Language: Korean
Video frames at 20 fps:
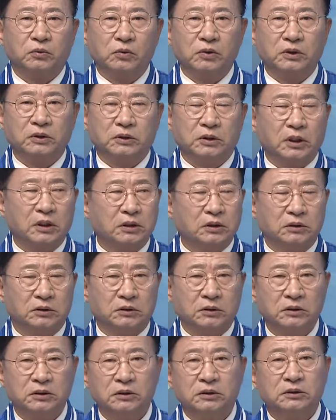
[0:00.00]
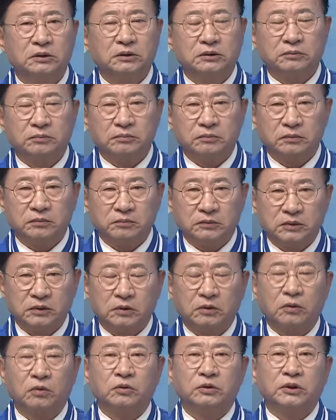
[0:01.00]
돌렸다는
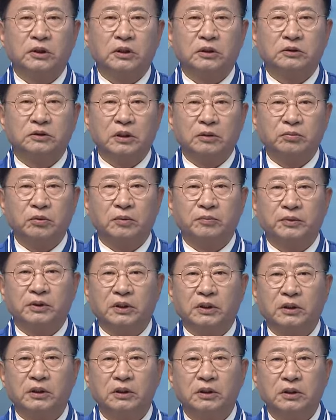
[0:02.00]
거 자부합니다.